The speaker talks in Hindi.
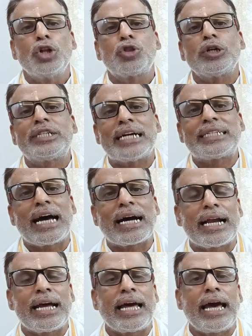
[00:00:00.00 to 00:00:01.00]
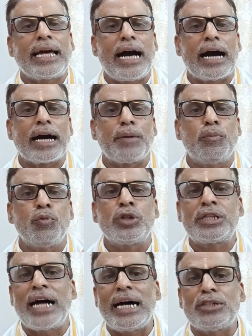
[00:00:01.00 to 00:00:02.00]
तो चर्चा करेंगे कि अगर
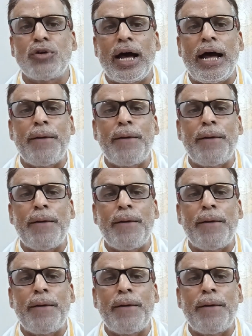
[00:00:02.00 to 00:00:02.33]
मुंथा जो है